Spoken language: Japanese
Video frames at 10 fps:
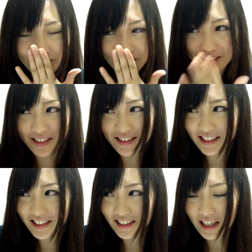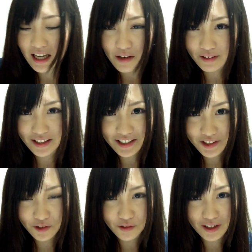
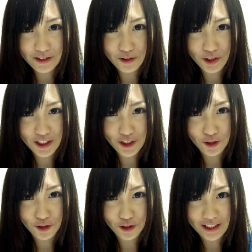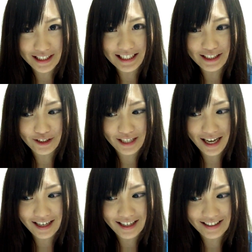私のファーストシングルリリース
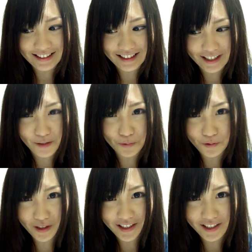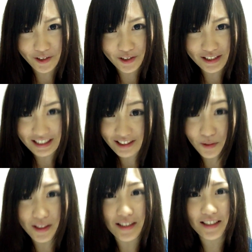がかかったキャンプファイヤーでの資金
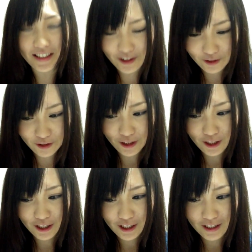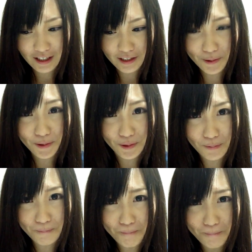調達企画、いよいよ
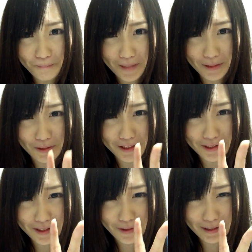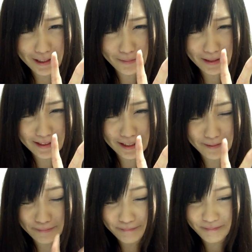あと2週間を切りまし
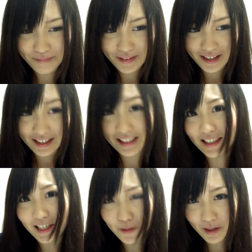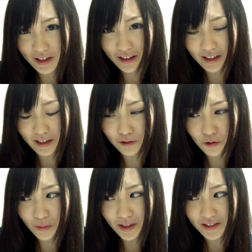た。ただいま
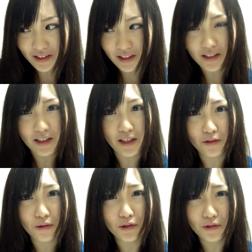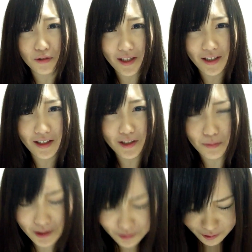105万3150円が
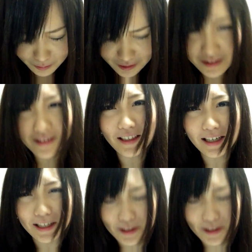集まっております。あ